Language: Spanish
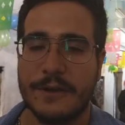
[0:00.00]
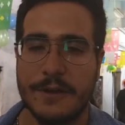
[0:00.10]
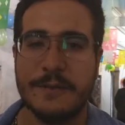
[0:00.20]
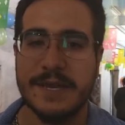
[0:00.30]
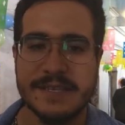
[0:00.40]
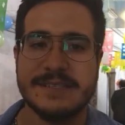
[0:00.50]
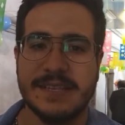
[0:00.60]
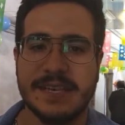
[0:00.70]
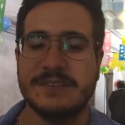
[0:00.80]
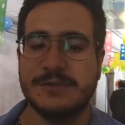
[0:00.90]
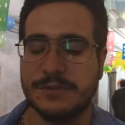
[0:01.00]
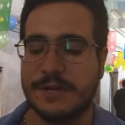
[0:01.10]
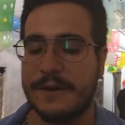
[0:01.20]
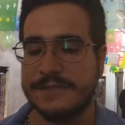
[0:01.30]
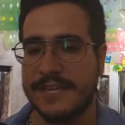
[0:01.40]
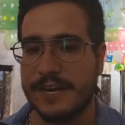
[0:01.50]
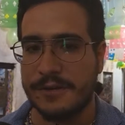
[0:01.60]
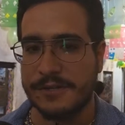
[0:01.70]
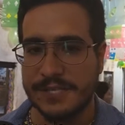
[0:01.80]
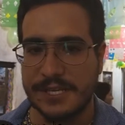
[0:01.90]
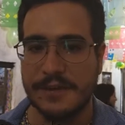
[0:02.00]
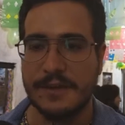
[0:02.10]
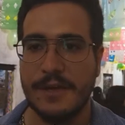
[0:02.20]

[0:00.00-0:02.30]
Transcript: lo, bien que se siente que su trabajo sea reconocido.